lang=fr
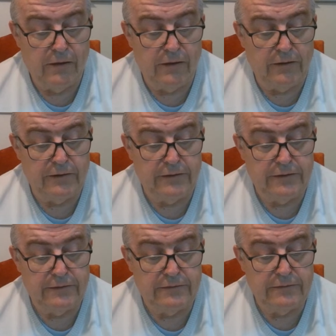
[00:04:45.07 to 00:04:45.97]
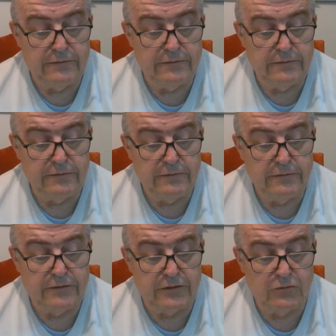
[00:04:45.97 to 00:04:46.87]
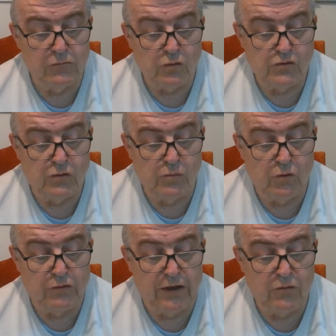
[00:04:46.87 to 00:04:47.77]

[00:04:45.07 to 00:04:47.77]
Euh, c'est une course de montée,